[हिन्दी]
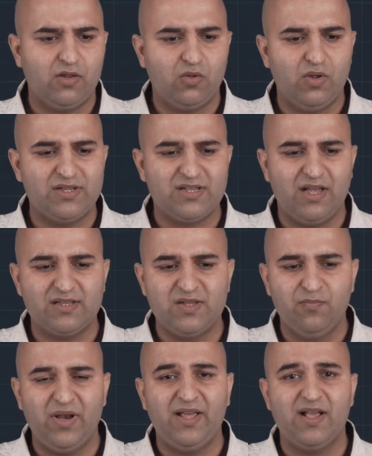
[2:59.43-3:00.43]
तो इसका
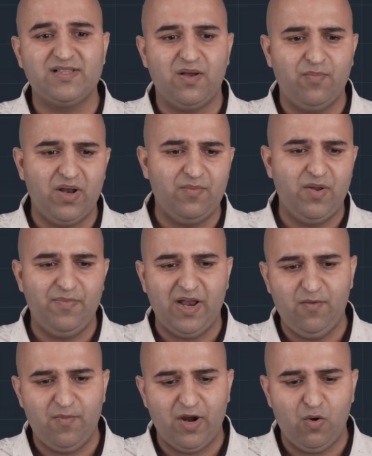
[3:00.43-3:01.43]
सिंपल एक एग्जांपल हमने
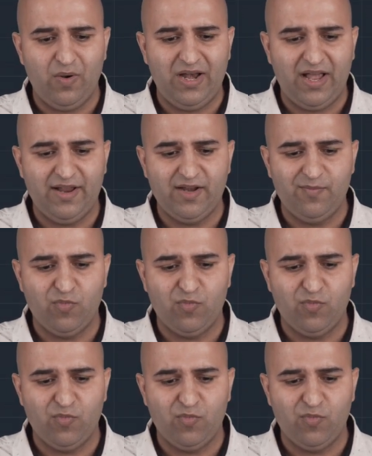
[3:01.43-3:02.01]
पहले भी पढ़ा हुआ है लाइन एंड